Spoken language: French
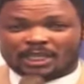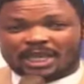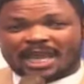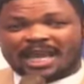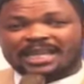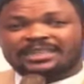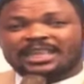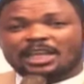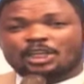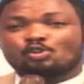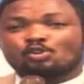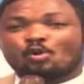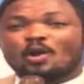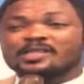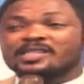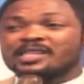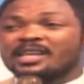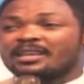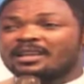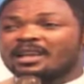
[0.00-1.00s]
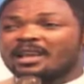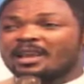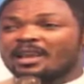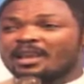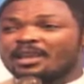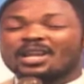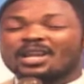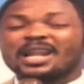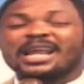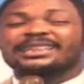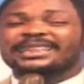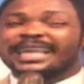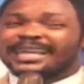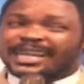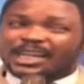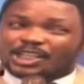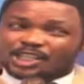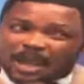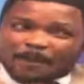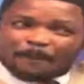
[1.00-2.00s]
qui a été choisi il était
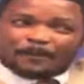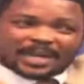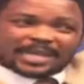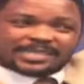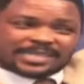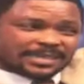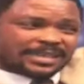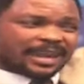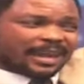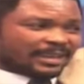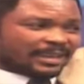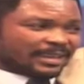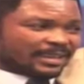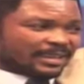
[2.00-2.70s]
déjà président